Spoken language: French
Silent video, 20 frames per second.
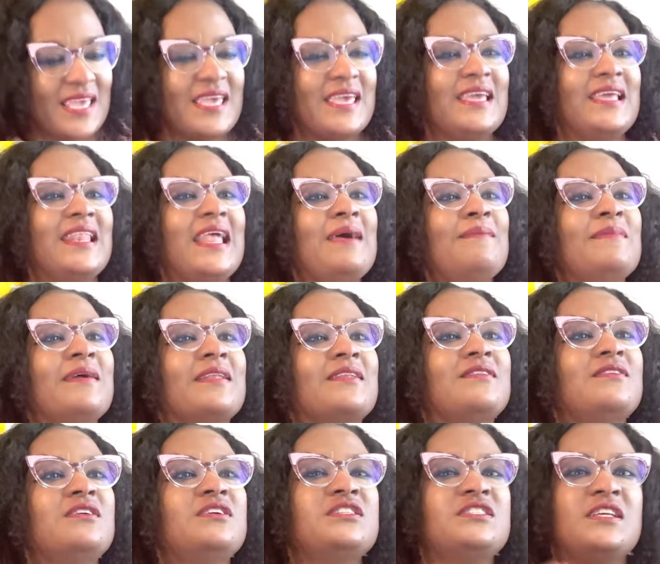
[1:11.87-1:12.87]
Et là,
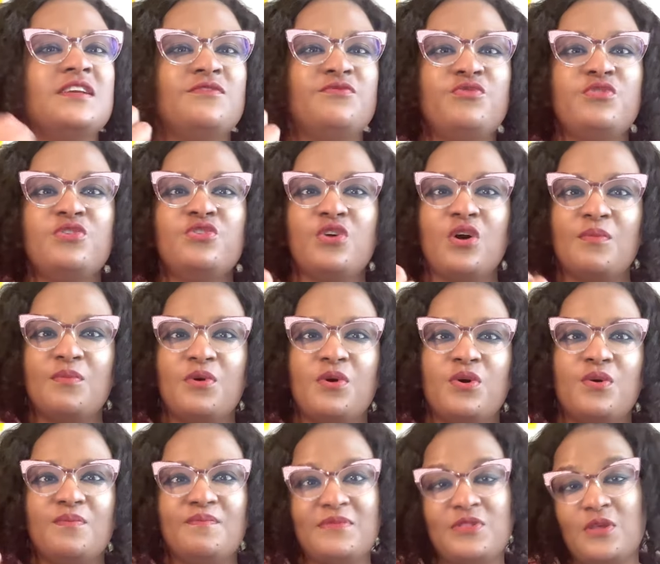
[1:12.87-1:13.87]
maintenant, j'ai vu dans,
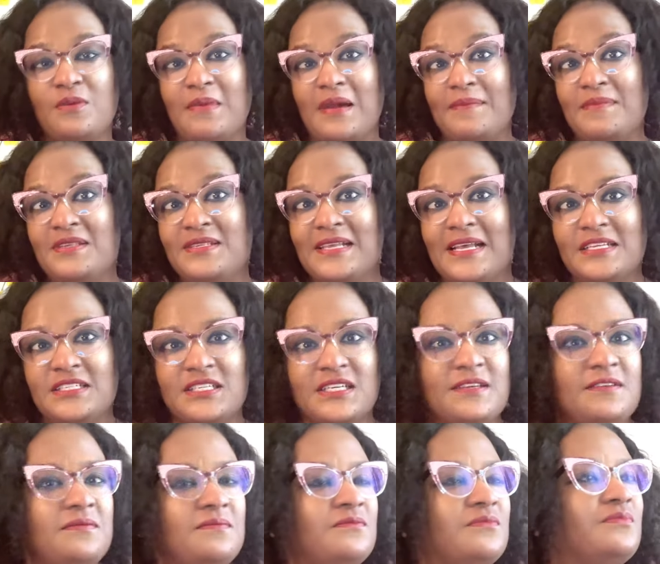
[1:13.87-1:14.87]
mon, dans ma
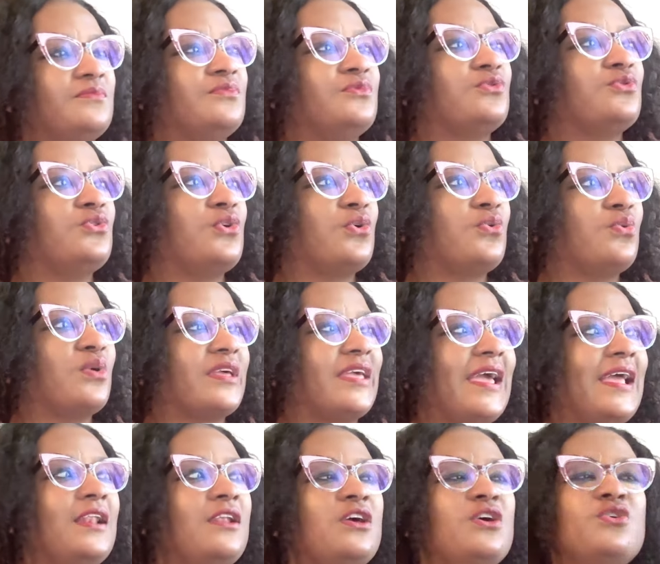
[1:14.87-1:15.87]
messagerie de
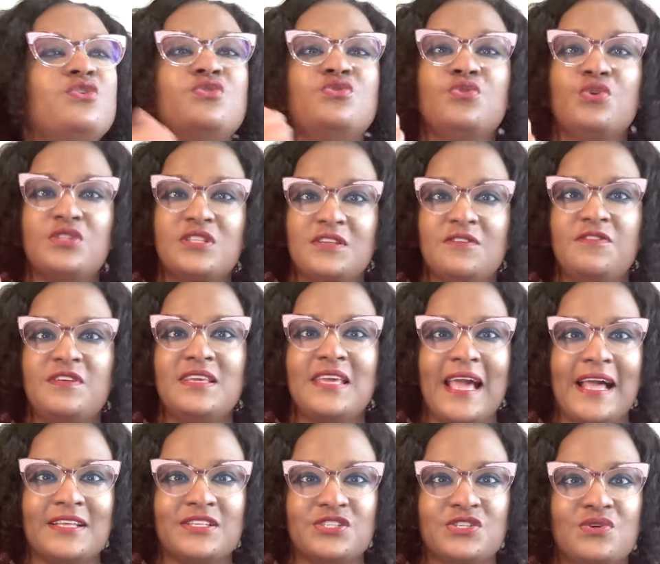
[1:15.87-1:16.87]
courriel une
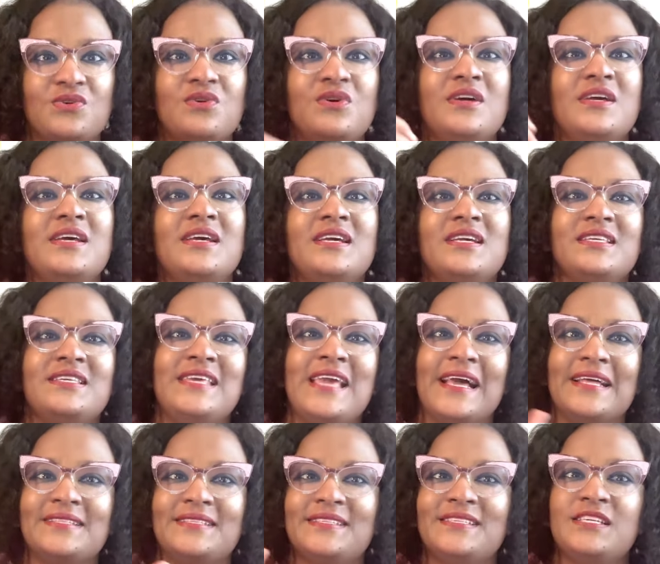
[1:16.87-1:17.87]
notification qui
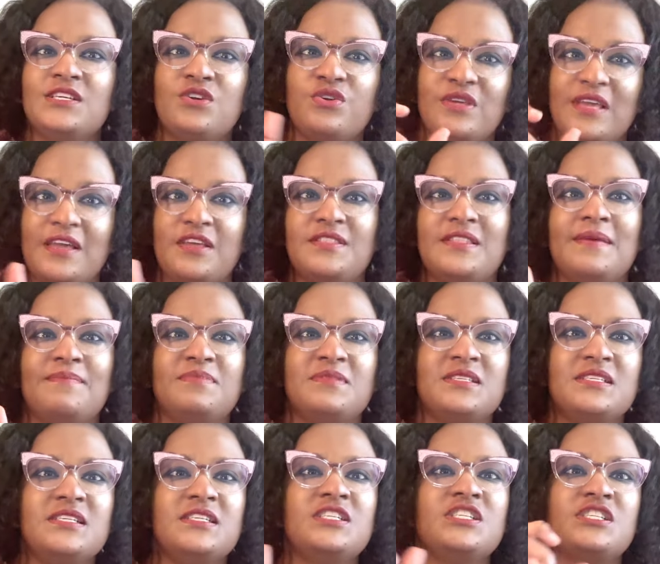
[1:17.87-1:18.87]
a dit qu'il y a eu des
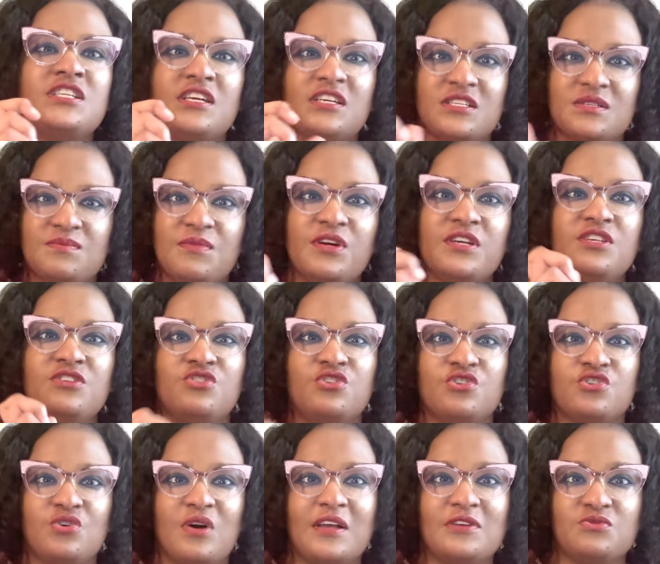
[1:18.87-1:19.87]
petits changements qui se
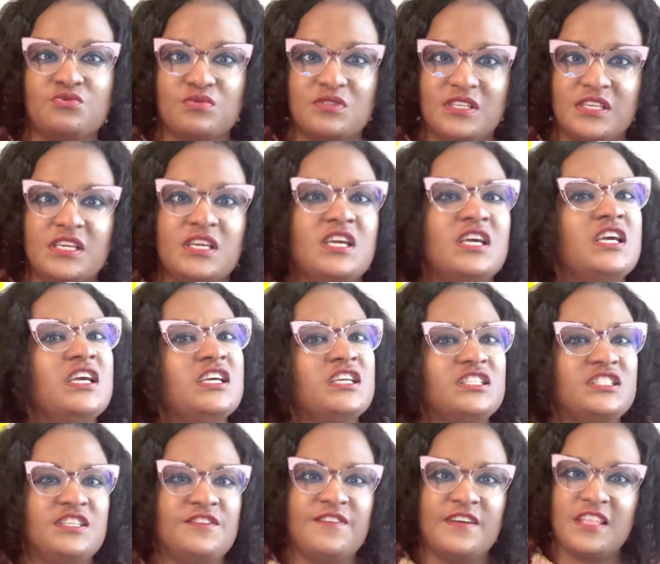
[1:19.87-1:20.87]
sont ajoutés.
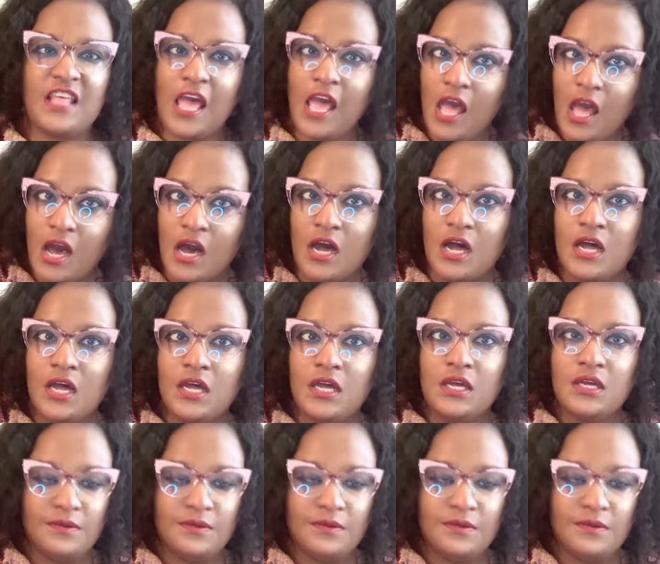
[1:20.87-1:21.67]
J'ai fait « Ah! »